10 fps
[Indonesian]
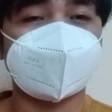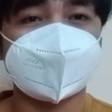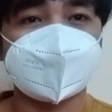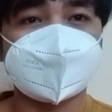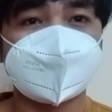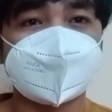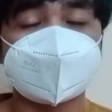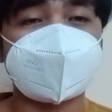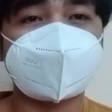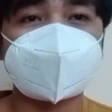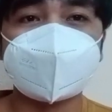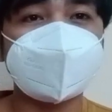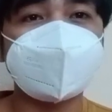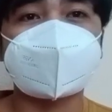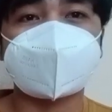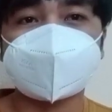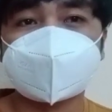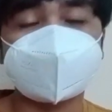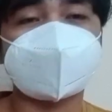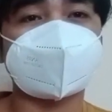itu. Nggak perlu
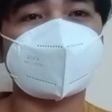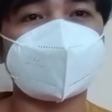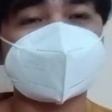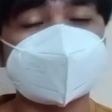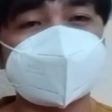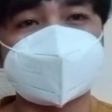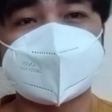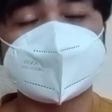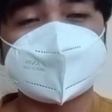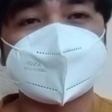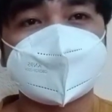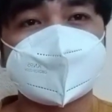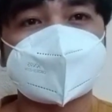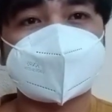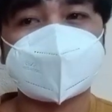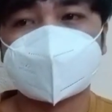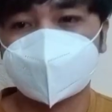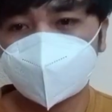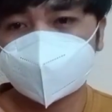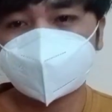diperbaiki firman Tuhan itu. Karena
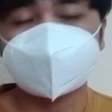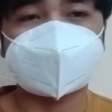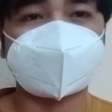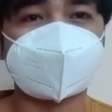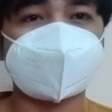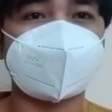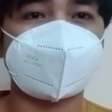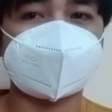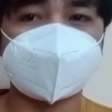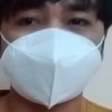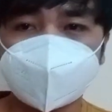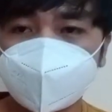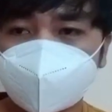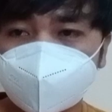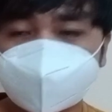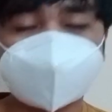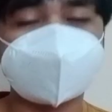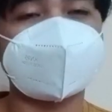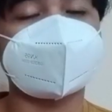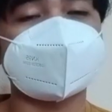Tuhan mengucapkan firmannya,
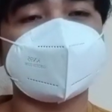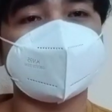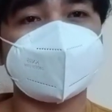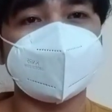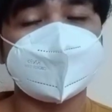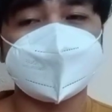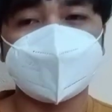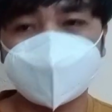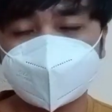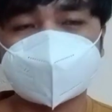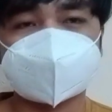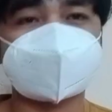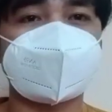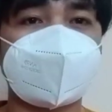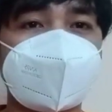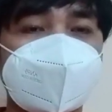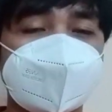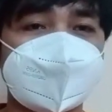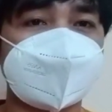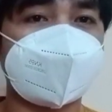mengilhamkan firmannya itu, itu dengan
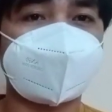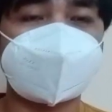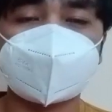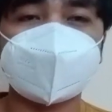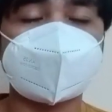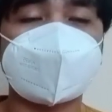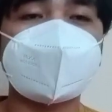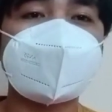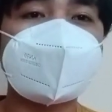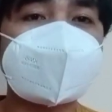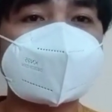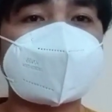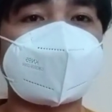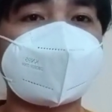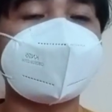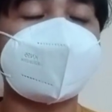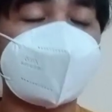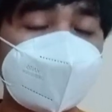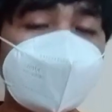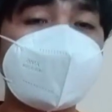sempurna. Nggak perlu, nggak butuh kitab
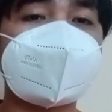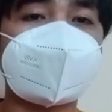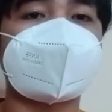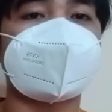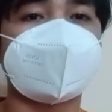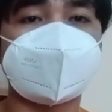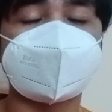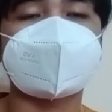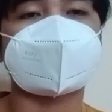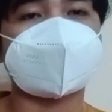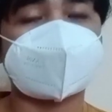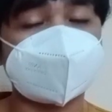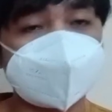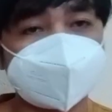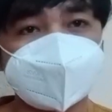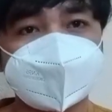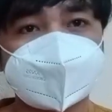lain untuk menyempurnakannya.